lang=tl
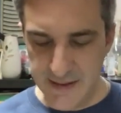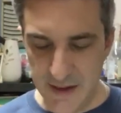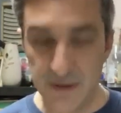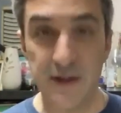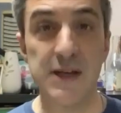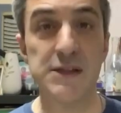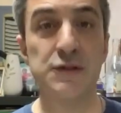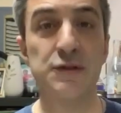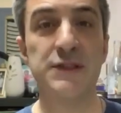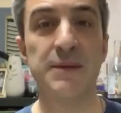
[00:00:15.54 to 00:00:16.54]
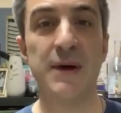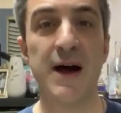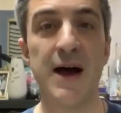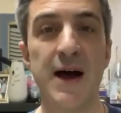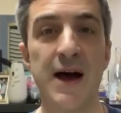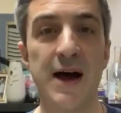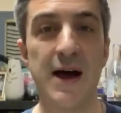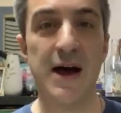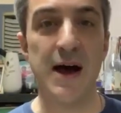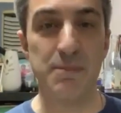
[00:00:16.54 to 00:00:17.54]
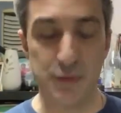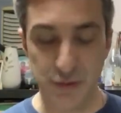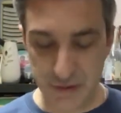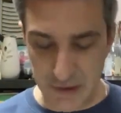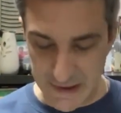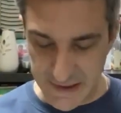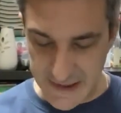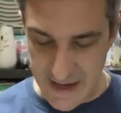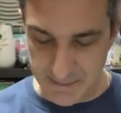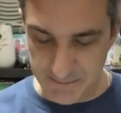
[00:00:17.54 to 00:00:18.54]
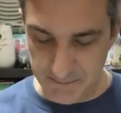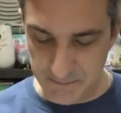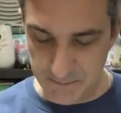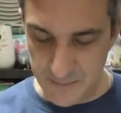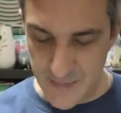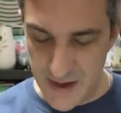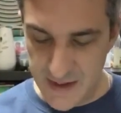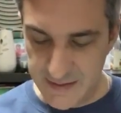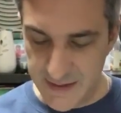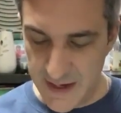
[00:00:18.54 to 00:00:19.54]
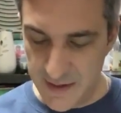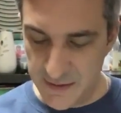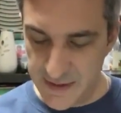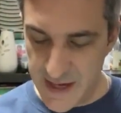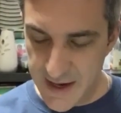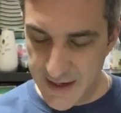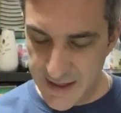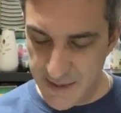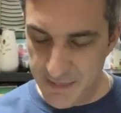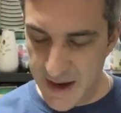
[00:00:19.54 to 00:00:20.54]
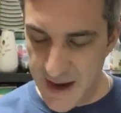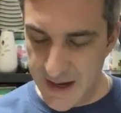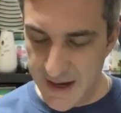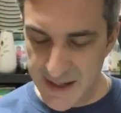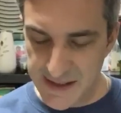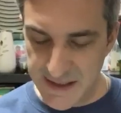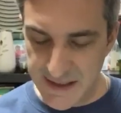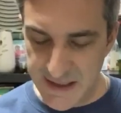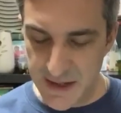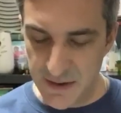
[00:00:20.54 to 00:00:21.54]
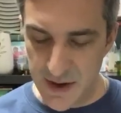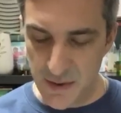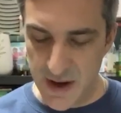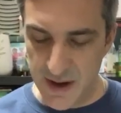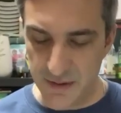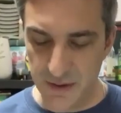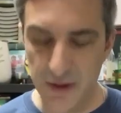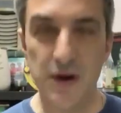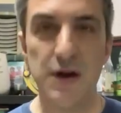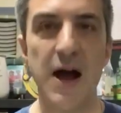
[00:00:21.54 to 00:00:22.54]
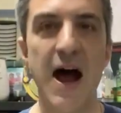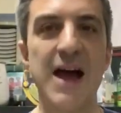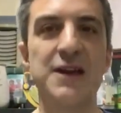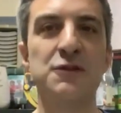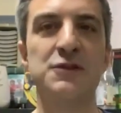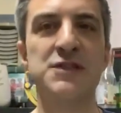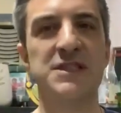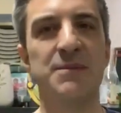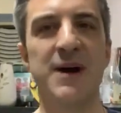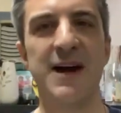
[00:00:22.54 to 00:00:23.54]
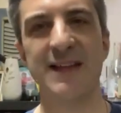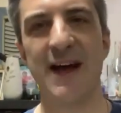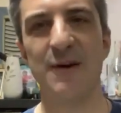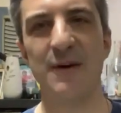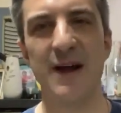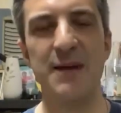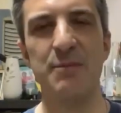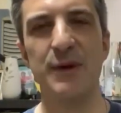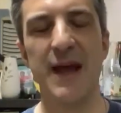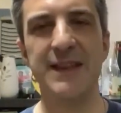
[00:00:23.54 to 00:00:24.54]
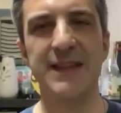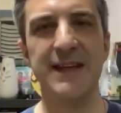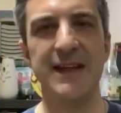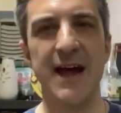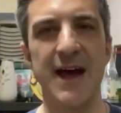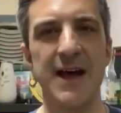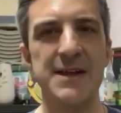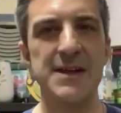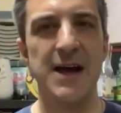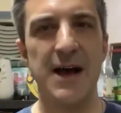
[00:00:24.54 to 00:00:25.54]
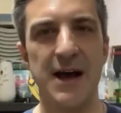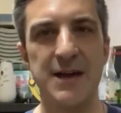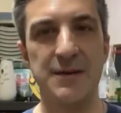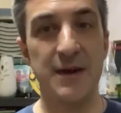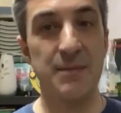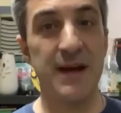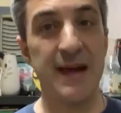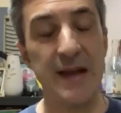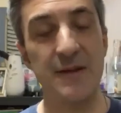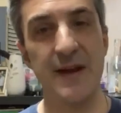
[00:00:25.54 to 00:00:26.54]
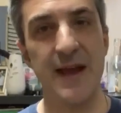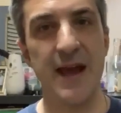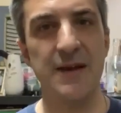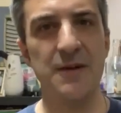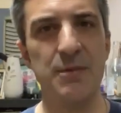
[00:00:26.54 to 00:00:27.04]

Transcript: Tanong ni Jesus sa mga apostoles niya. Tinanong niya ang kanyang mga alagat, sino raw ako ayon sa mga tao? Alam po nating na uh, yung ebanghelyo na yan. No?